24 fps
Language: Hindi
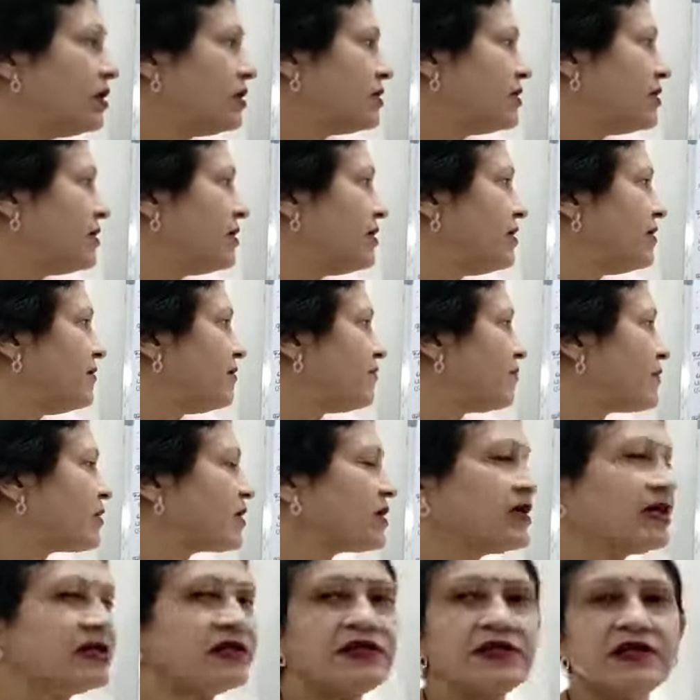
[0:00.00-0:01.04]
ये
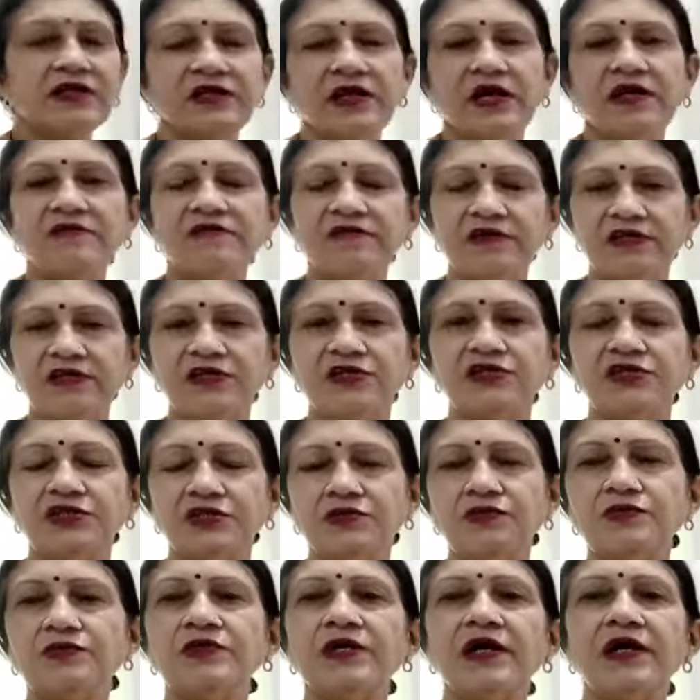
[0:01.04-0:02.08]
गद्देदार
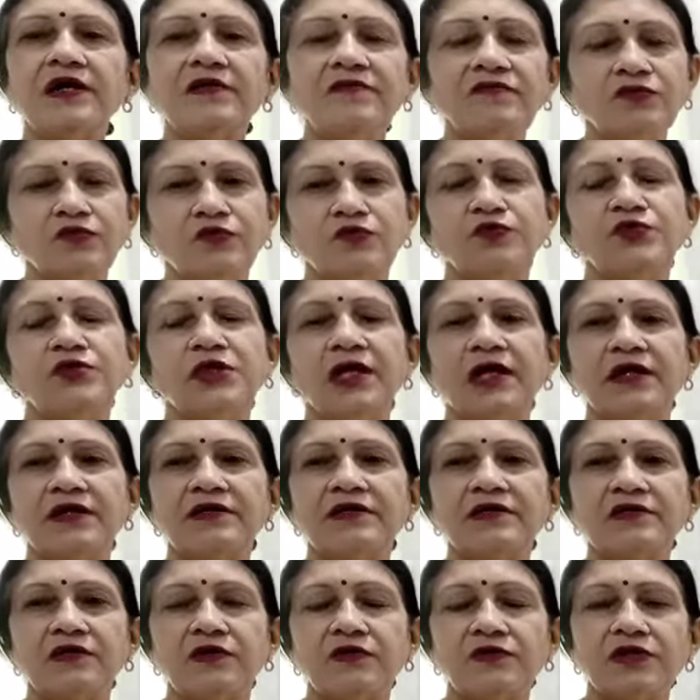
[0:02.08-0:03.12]
फर्नीचर होता है वो उच्च
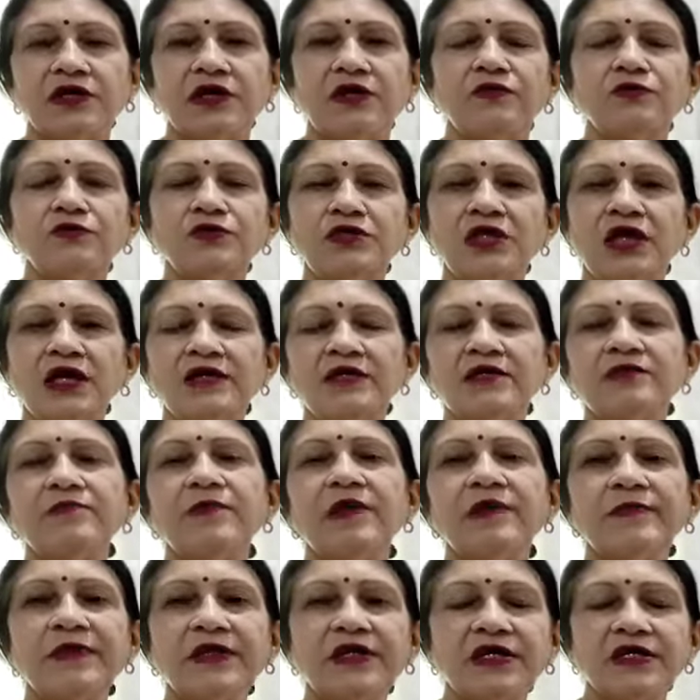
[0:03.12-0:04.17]
लागत का होता है उच्च लागत
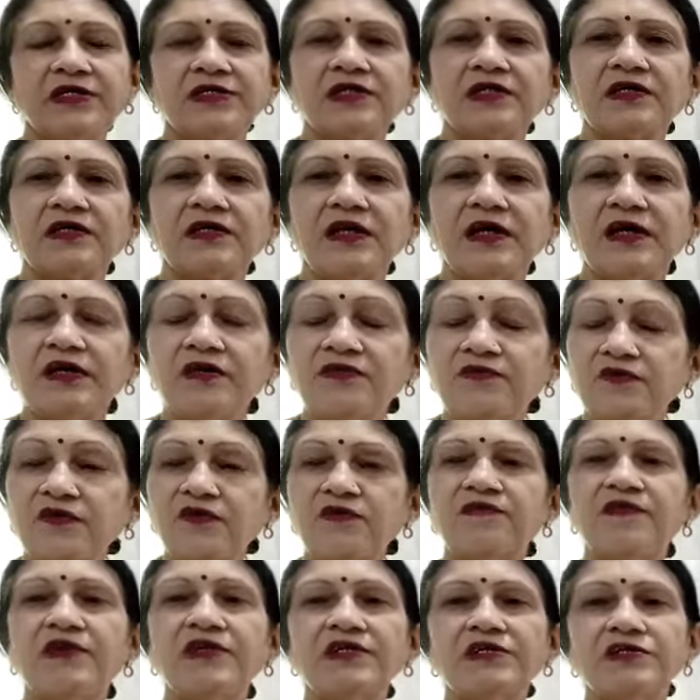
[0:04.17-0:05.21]
में हम ये कह सकते हैं कि
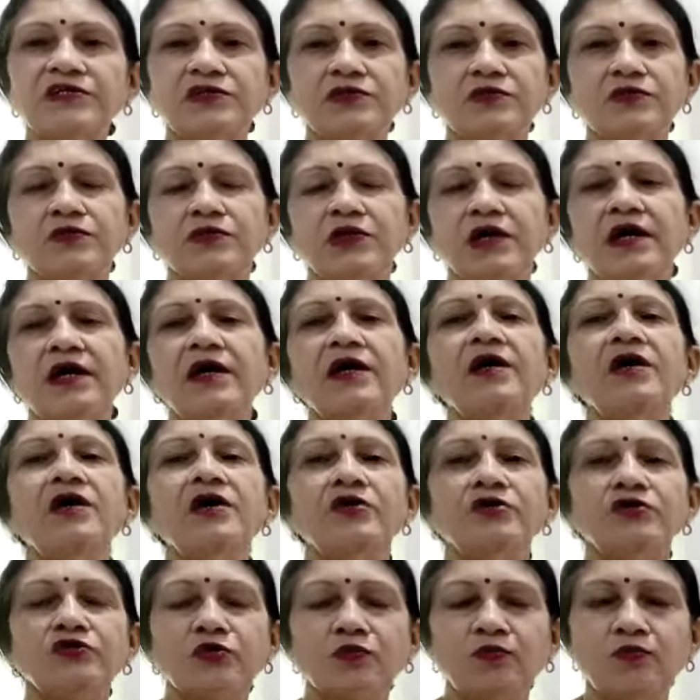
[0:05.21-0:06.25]
वो फर्नीचर होता है
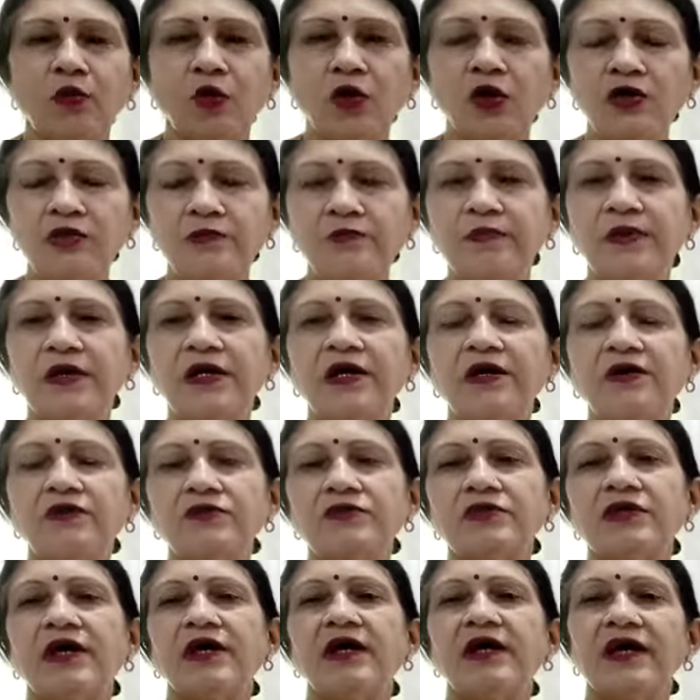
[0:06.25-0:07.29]
जो बहुत बड़ा
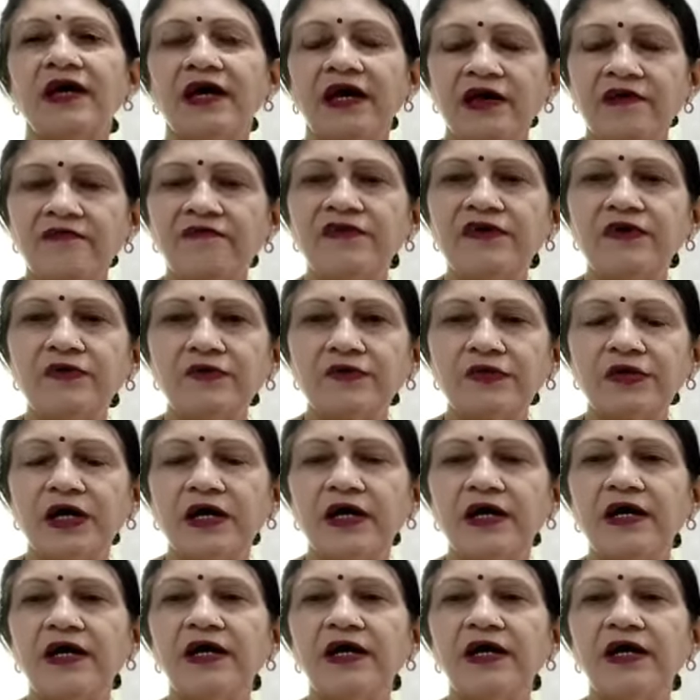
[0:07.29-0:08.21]
होता है हैवी होता